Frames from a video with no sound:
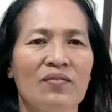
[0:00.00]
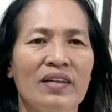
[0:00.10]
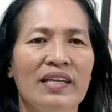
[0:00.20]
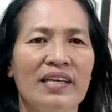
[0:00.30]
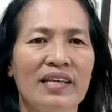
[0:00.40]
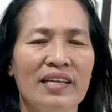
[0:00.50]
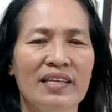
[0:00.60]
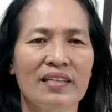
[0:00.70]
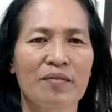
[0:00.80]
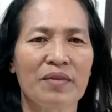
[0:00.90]
วันนี้
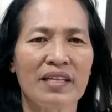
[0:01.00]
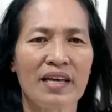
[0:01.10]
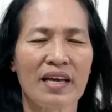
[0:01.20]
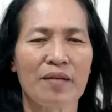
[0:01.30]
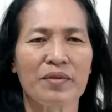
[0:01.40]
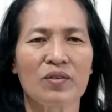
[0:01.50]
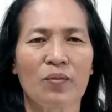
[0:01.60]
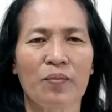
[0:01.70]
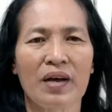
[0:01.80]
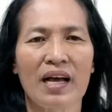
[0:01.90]
จะมาแชร์ประส
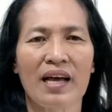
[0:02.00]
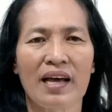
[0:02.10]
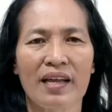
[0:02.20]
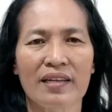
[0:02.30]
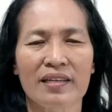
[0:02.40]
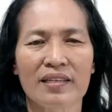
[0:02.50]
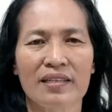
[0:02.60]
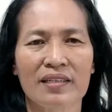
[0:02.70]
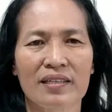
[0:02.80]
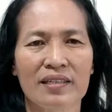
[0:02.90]
บการณ์
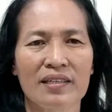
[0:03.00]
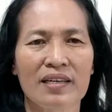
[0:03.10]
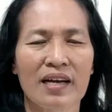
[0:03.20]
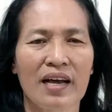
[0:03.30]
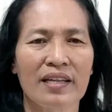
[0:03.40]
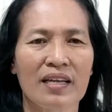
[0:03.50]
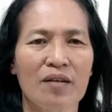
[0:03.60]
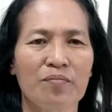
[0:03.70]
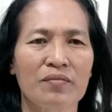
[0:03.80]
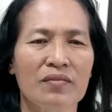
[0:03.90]
เรื่องการ
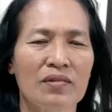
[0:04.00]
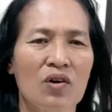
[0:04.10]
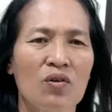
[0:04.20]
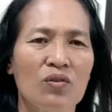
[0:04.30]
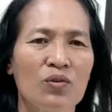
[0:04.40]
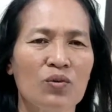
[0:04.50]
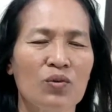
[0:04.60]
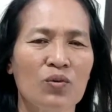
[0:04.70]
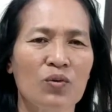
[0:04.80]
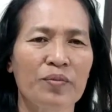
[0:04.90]
ทำช่อง
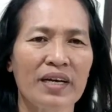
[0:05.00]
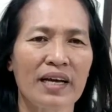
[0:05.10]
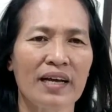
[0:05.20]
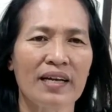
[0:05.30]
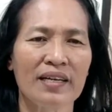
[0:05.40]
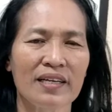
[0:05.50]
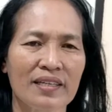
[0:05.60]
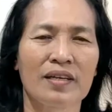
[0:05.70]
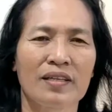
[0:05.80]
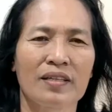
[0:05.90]
YouTube นะคะ
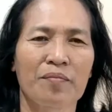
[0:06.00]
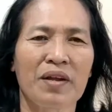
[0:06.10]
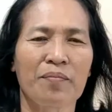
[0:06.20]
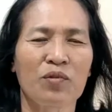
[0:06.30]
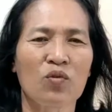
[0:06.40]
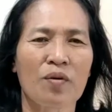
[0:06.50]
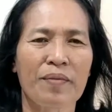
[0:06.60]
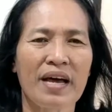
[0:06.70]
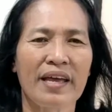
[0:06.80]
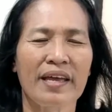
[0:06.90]
สำหรับตัว
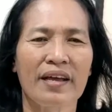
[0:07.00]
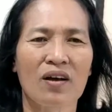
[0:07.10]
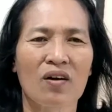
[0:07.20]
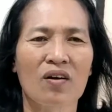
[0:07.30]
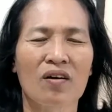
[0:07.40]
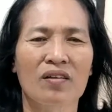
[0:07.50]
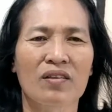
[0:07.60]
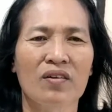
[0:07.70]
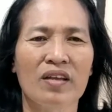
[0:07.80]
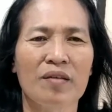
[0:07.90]
ป้าเองก็
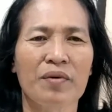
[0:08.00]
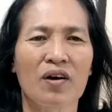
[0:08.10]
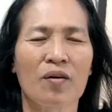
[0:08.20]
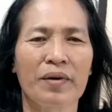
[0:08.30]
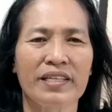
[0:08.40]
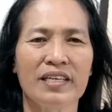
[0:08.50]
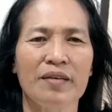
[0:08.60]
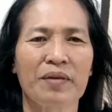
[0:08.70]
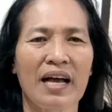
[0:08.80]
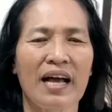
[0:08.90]
ตอนนี้ประกอบอาชี
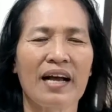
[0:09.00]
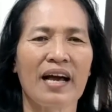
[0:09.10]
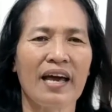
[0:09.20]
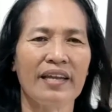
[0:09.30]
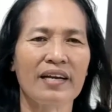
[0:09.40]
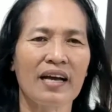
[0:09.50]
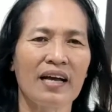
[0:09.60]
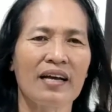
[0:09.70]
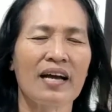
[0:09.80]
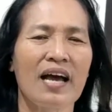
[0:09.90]
พค้าขายนะ
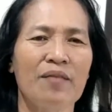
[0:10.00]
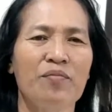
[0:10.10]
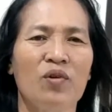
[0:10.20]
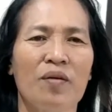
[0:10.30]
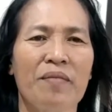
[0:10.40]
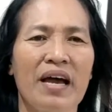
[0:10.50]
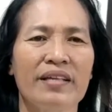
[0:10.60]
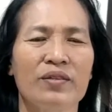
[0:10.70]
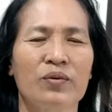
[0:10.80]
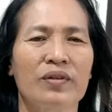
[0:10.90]
คะ ขายผลไม้
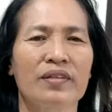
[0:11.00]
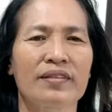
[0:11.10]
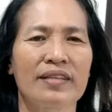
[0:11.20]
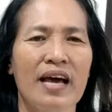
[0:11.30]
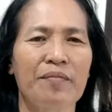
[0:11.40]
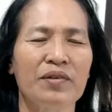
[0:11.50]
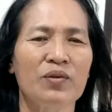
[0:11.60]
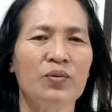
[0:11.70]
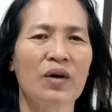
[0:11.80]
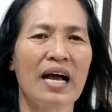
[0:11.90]
สดตามฤ
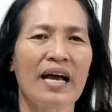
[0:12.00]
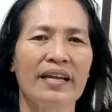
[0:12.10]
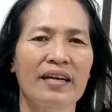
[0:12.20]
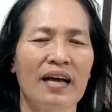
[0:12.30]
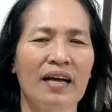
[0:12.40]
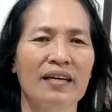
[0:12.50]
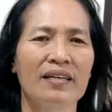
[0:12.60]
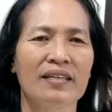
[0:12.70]
ดูกาลค่ะ